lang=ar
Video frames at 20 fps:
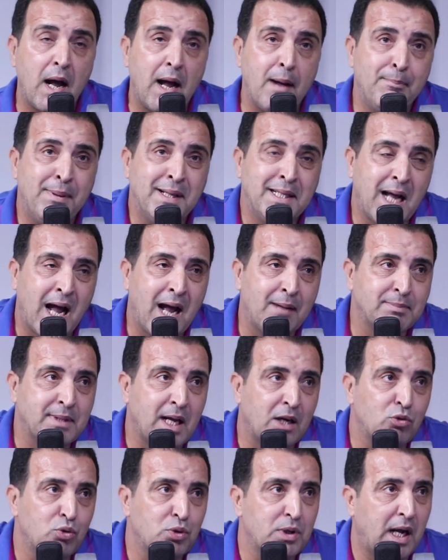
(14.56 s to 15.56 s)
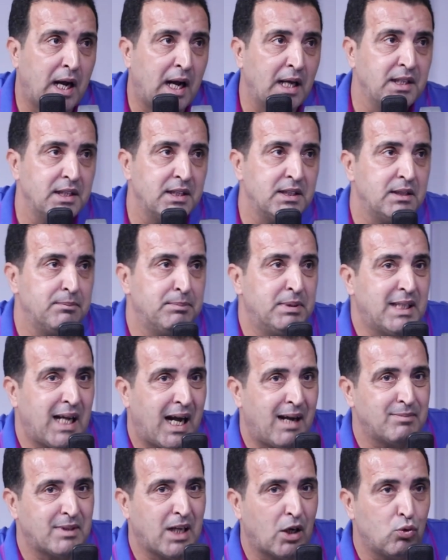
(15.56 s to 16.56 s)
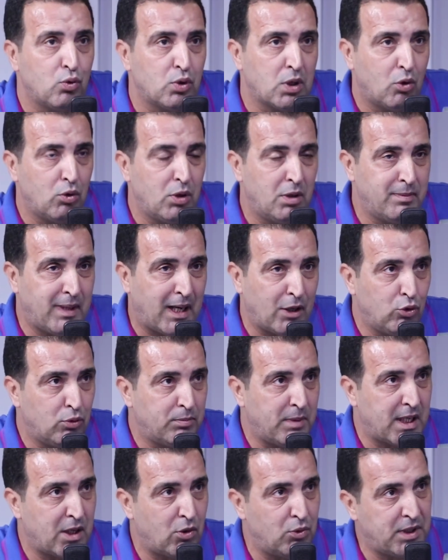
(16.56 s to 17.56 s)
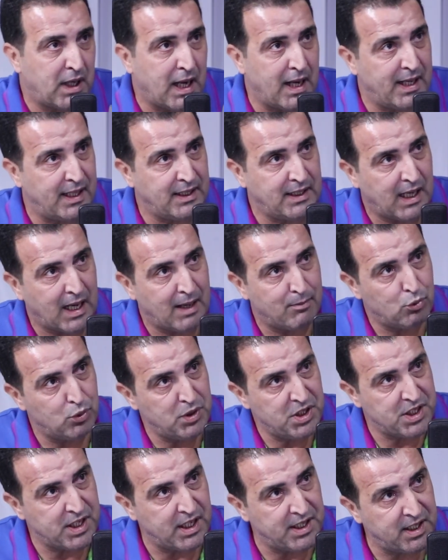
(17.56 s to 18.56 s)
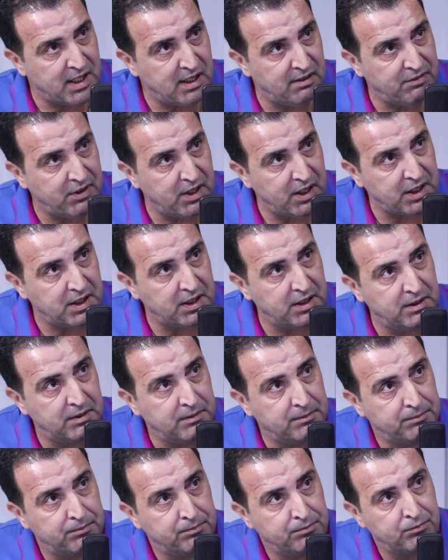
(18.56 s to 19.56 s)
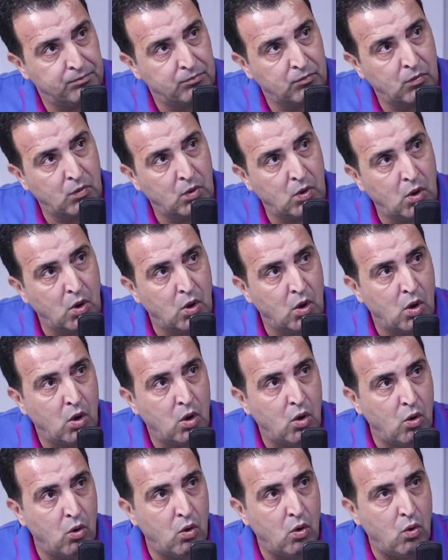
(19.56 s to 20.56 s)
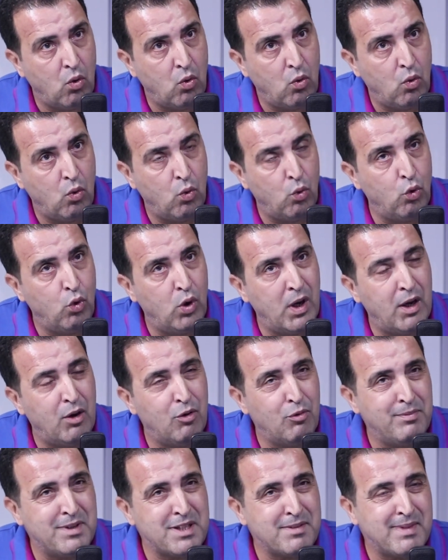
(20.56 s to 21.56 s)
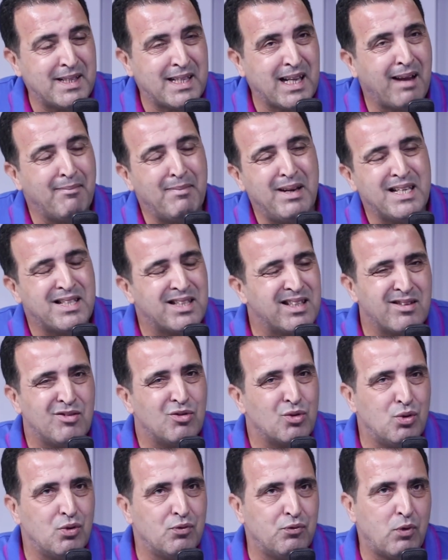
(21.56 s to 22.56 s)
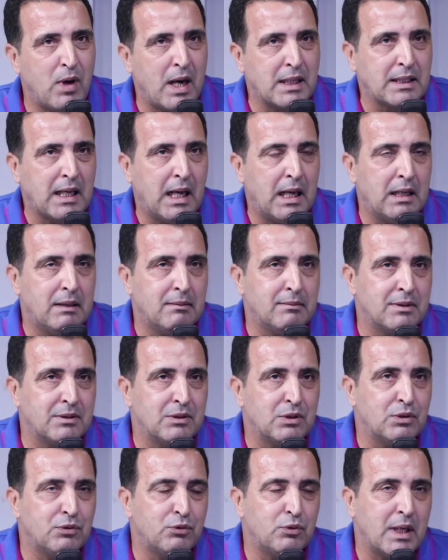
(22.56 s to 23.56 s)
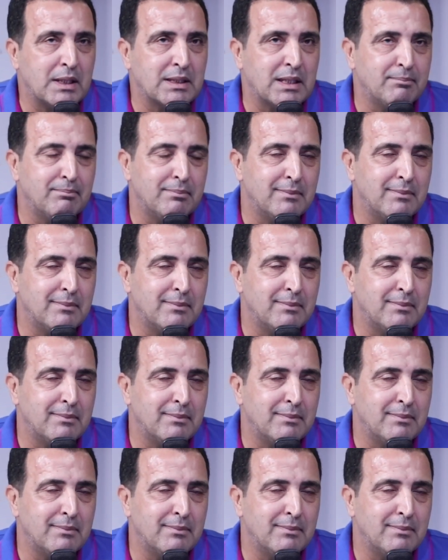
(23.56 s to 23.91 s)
بدعه نتاع كوره عيادي بدعه نتاع كوره وللمعلومه روني حيادي حمروني جاي النادي الافريقي وما وما تقبلش ومش ما تقبلش الظروف وقتها ظروف وقتها